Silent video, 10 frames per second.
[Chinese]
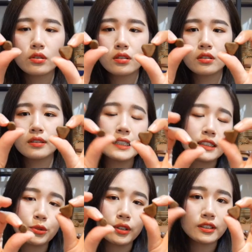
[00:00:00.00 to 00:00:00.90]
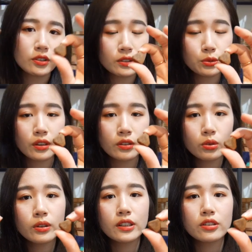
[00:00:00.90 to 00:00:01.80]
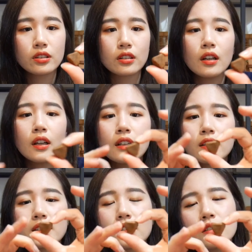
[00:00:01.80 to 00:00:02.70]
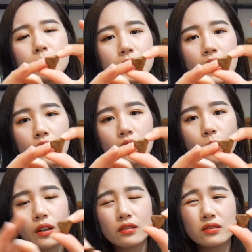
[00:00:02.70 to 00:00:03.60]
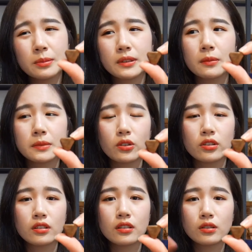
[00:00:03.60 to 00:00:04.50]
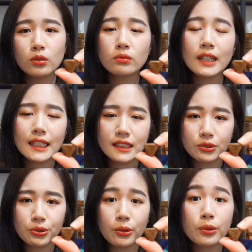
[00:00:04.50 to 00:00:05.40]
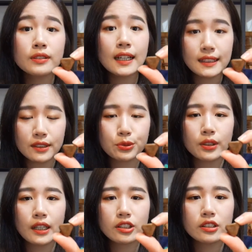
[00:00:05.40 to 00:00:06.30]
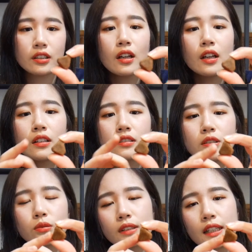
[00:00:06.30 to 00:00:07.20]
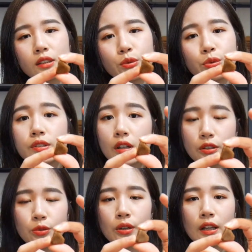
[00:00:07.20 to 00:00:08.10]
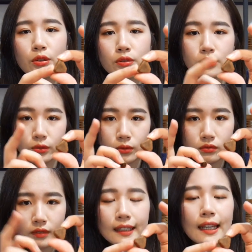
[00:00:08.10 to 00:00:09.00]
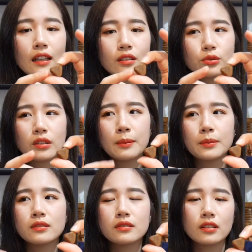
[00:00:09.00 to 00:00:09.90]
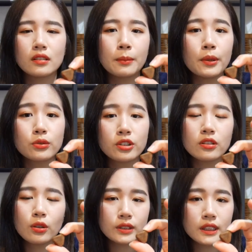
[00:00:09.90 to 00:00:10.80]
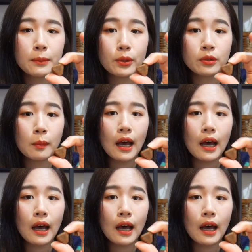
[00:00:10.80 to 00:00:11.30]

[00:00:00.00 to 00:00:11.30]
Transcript: 是大型犬、小型犬都可以吃。那像这么大颗的话呢，基本上比较适合中大型犬或者大型犬来吃。这种大小对于小型犬来说就太大了，就是它们可能没有适口性，没有那么